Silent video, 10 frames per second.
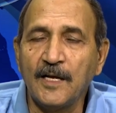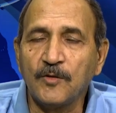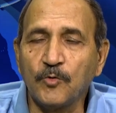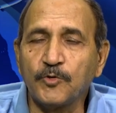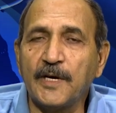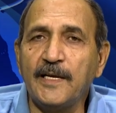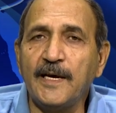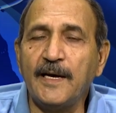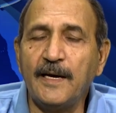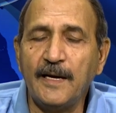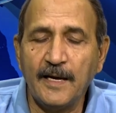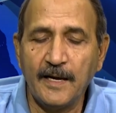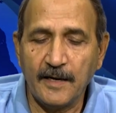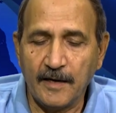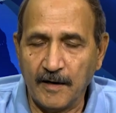तो उसके लिए
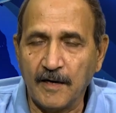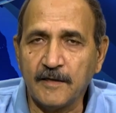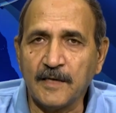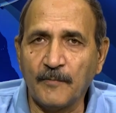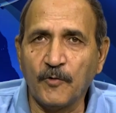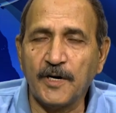जब वो